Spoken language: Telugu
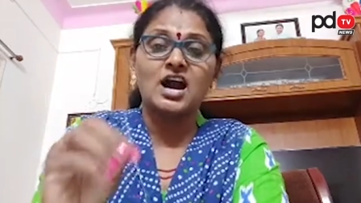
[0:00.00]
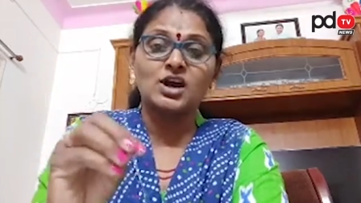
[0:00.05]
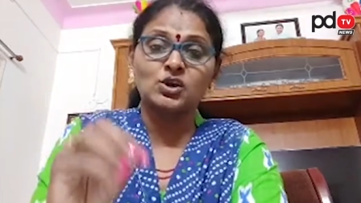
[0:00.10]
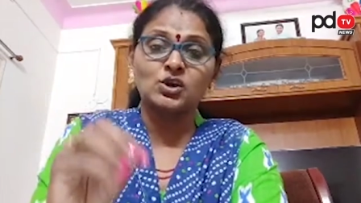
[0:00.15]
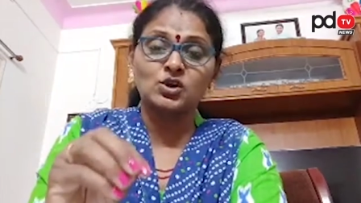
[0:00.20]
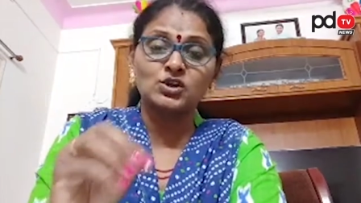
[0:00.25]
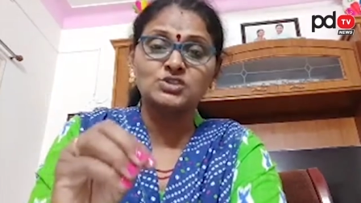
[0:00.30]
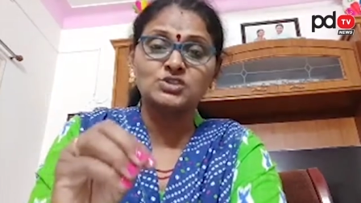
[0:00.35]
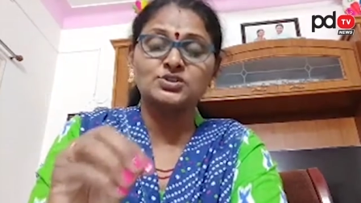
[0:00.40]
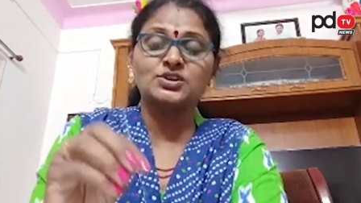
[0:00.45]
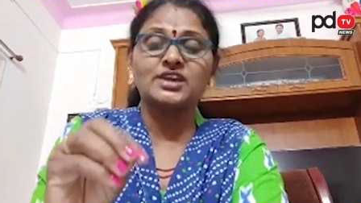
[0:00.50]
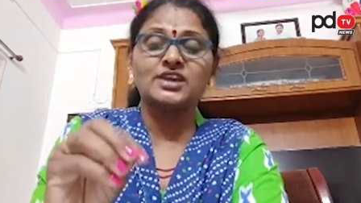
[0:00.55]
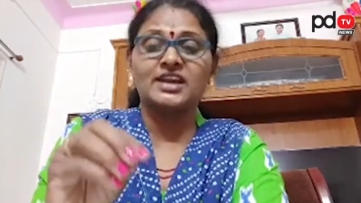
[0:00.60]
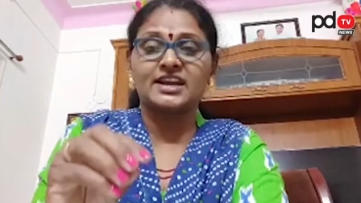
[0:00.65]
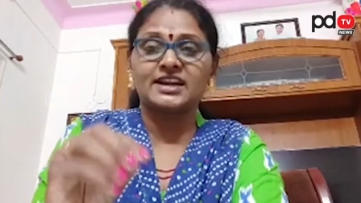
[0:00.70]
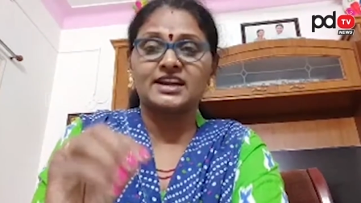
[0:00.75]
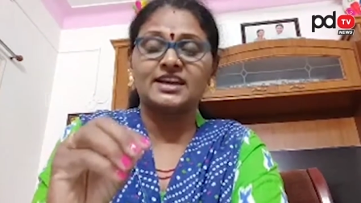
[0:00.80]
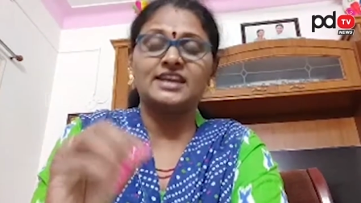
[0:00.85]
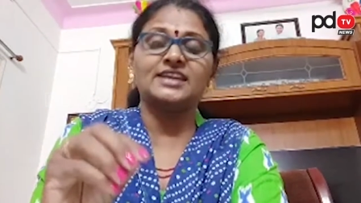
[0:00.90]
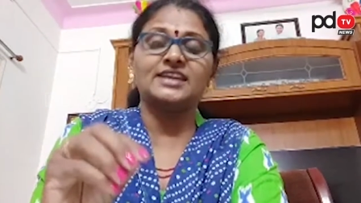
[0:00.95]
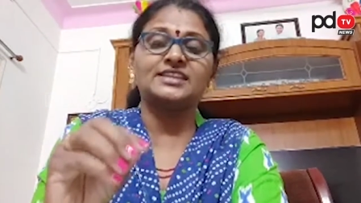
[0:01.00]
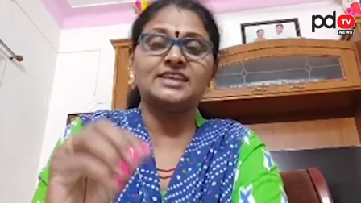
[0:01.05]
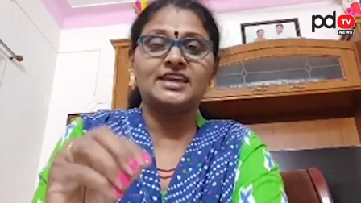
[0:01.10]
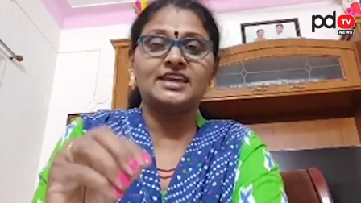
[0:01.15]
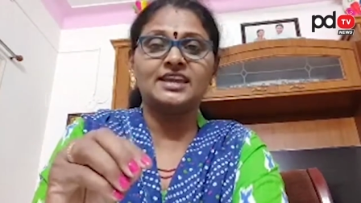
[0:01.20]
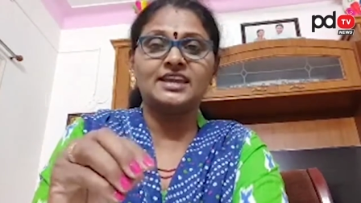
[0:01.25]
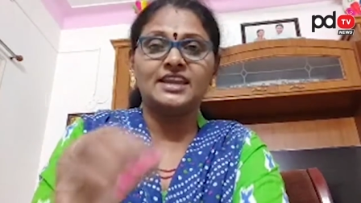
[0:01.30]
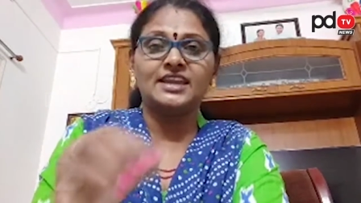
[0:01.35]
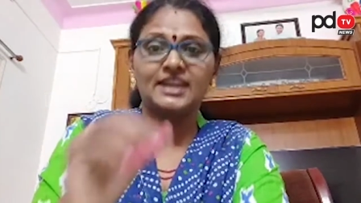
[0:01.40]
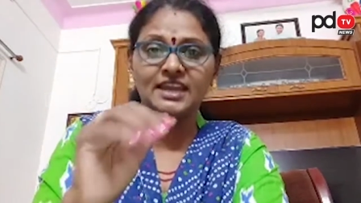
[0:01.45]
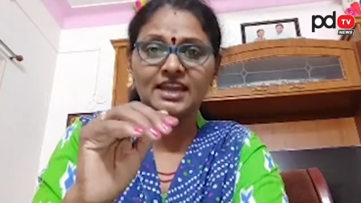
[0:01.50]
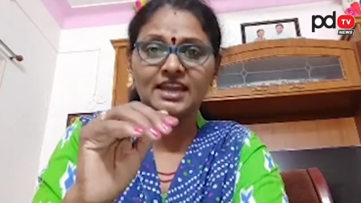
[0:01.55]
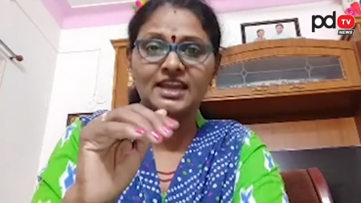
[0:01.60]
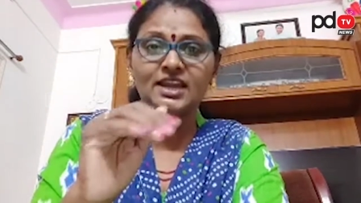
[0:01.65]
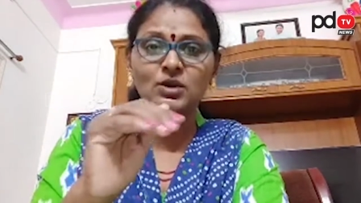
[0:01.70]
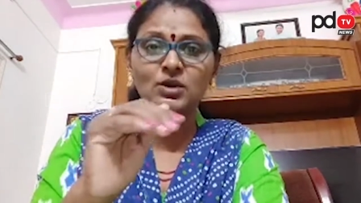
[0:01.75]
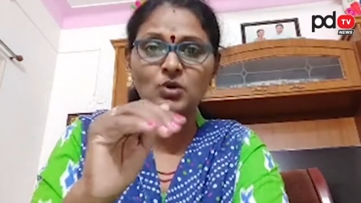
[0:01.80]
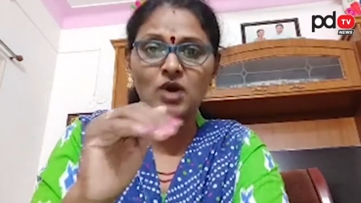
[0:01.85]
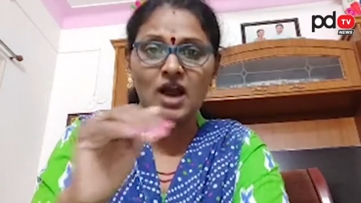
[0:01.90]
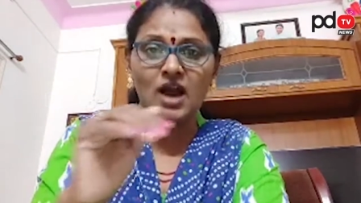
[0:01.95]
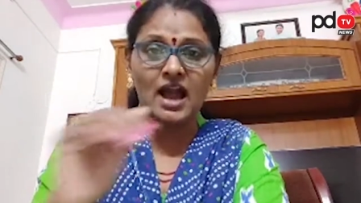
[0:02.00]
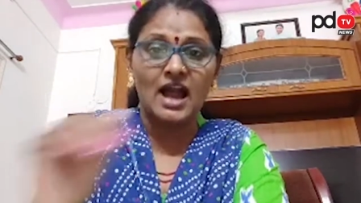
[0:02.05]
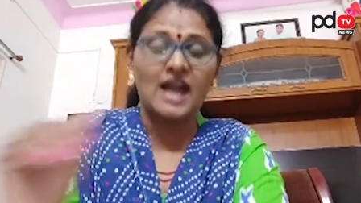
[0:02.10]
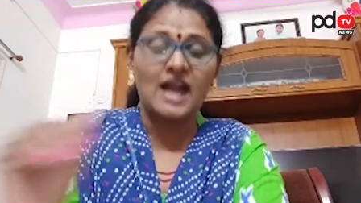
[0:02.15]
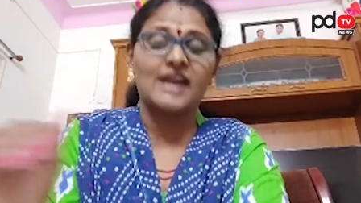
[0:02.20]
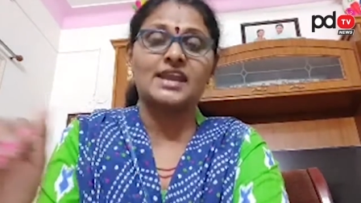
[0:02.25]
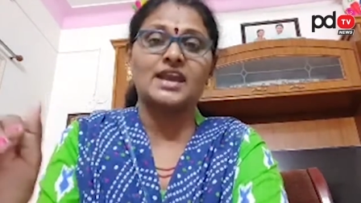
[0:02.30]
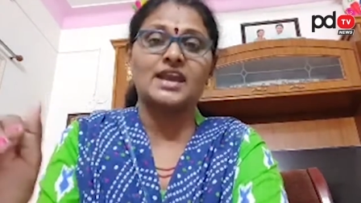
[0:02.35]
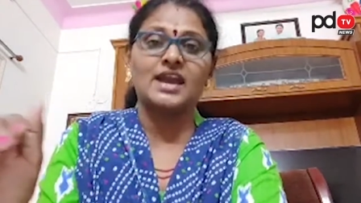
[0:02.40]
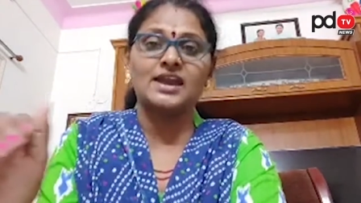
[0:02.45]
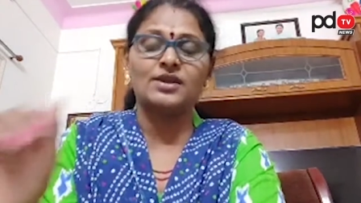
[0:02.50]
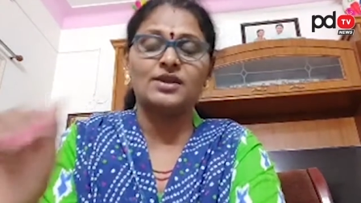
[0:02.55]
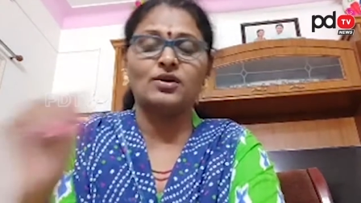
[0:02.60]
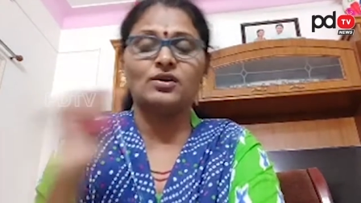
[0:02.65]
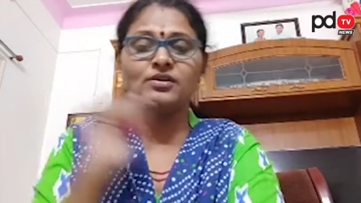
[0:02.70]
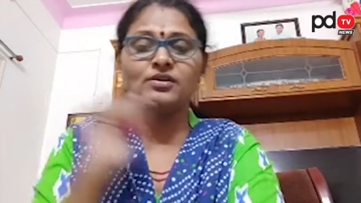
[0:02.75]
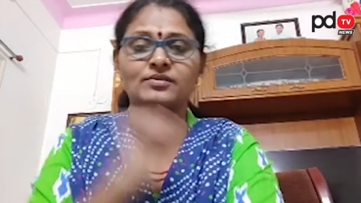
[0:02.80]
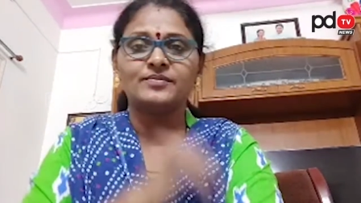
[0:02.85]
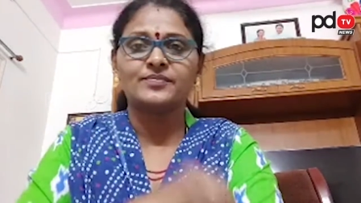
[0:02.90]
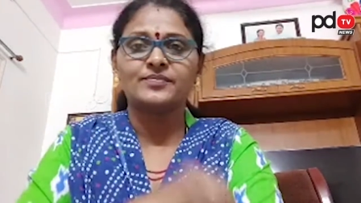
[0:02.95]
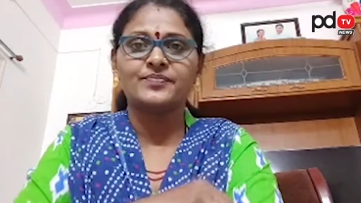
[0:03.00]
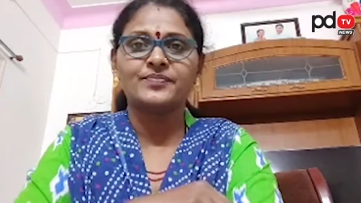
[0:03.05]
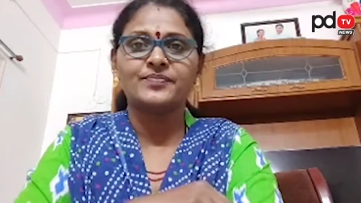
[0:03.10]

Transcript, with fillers: ఆ రోజు ఎక్కడైతే ఎన్నికలు ఆగాయో